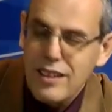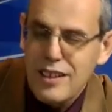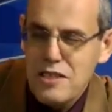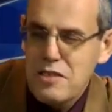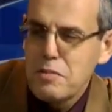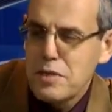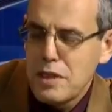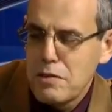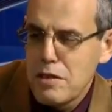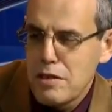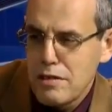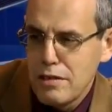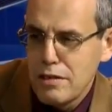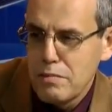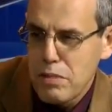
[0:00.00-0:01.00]
Начнем с того,
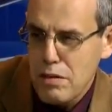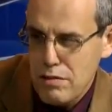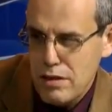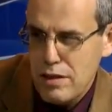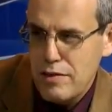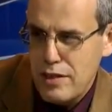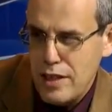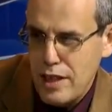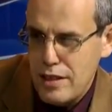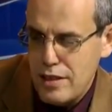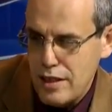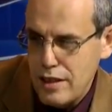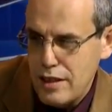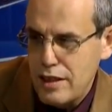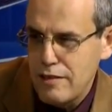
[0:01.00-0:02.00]
что просто взять
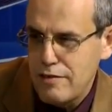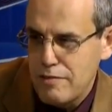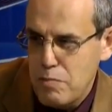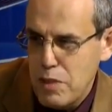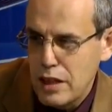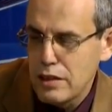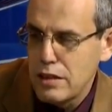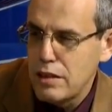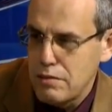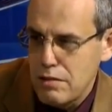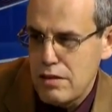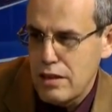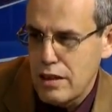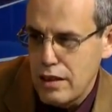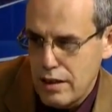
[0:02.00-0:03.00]
деньги в банке, но
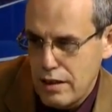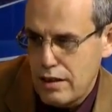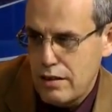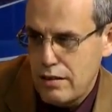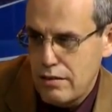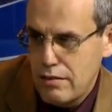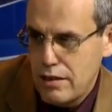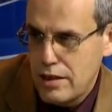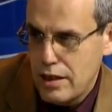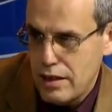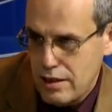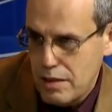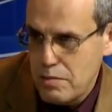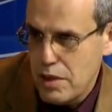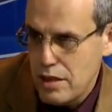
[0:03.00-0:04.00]
стеклянно если
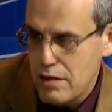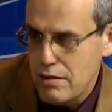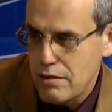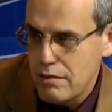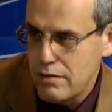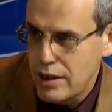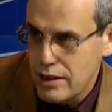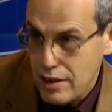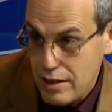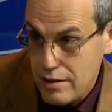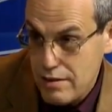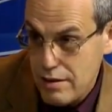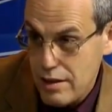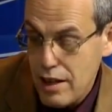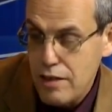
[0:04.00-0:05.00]
они там есть. Это
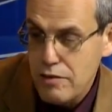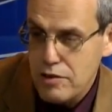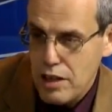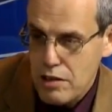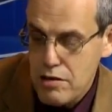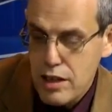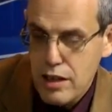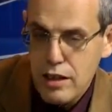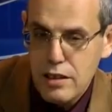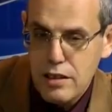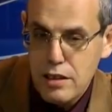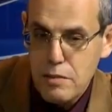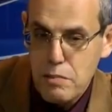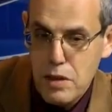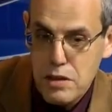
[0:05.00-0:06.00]
раз. Угу. Второе,
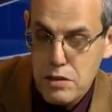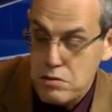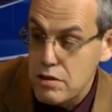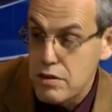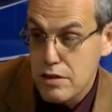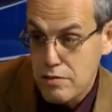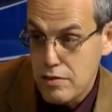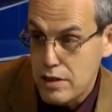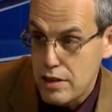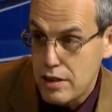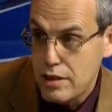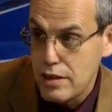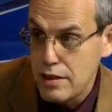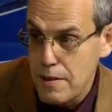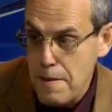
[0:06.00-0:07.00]
это непростое
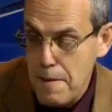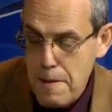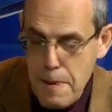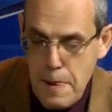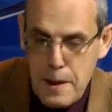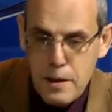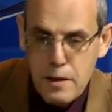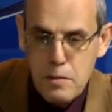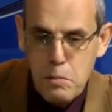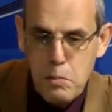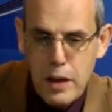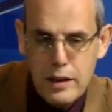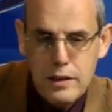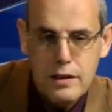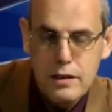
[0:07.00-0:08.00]
заведение.
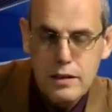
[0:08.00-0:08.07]
Банк. Кстати,